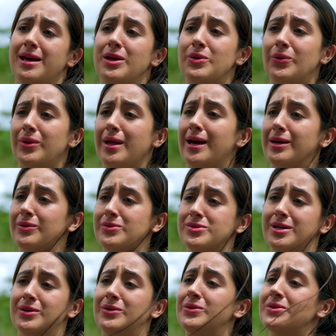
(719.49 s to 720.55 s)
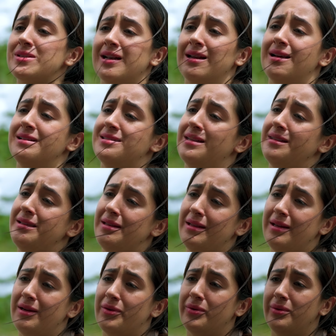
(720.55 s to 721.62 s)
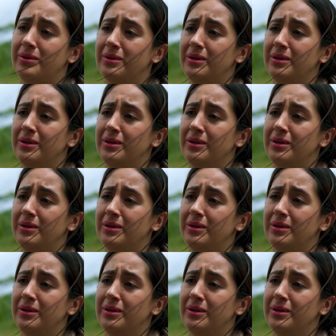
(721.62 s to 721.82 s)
que ayudarnos, ya no nos alcanza el dinero.